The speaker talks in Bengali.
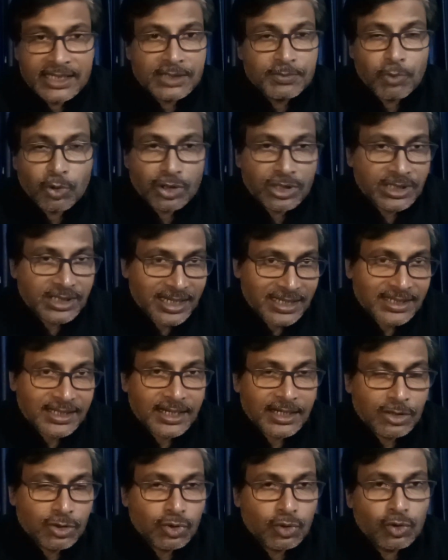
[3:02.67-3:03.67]
তেইশ পঁচিশ
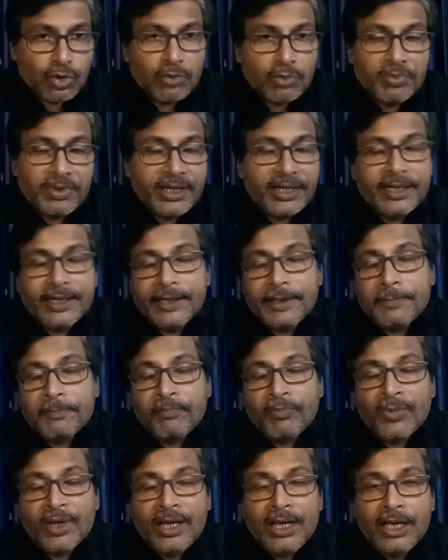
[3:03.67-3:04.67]
সেশনের জন্য বিএডের
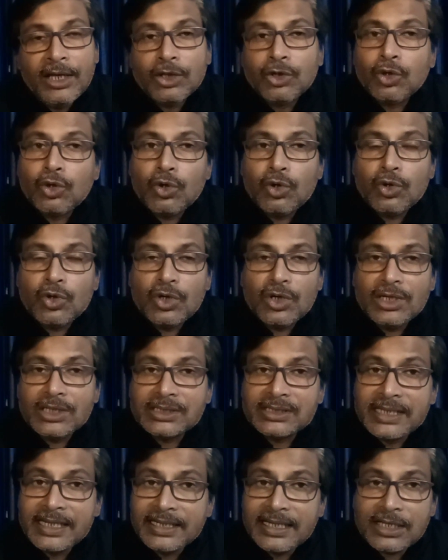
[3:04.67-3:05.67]
তো
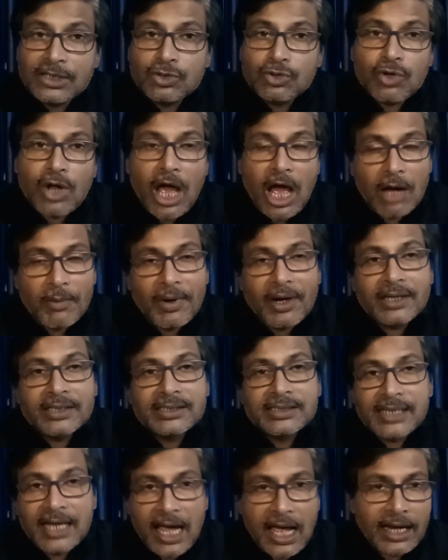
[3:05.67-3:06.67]
সেটার জন্য আবার
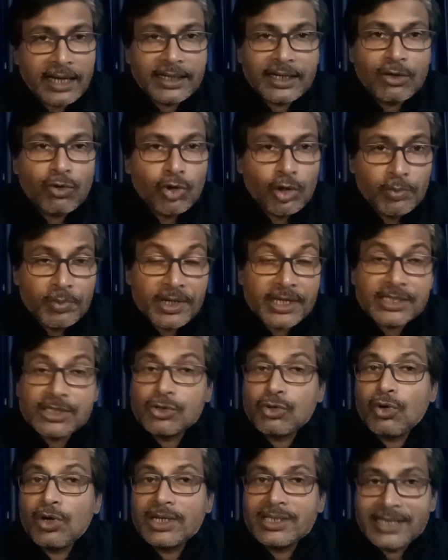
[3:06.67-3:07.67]
যে আরেকটা
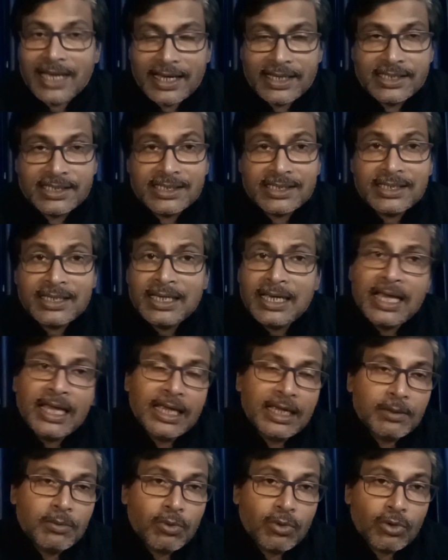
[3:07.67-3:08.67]
নোটিফিকেশান ওরা চাইছে
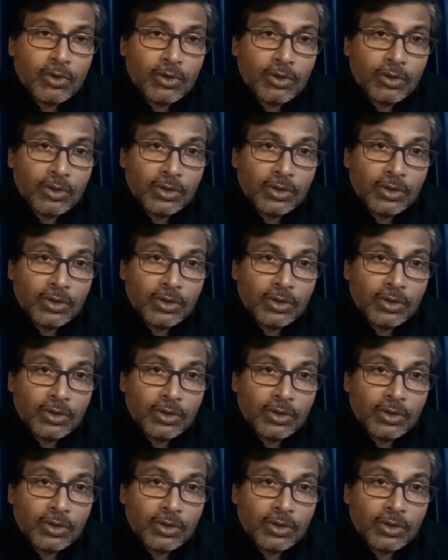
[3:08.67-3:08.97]
এবং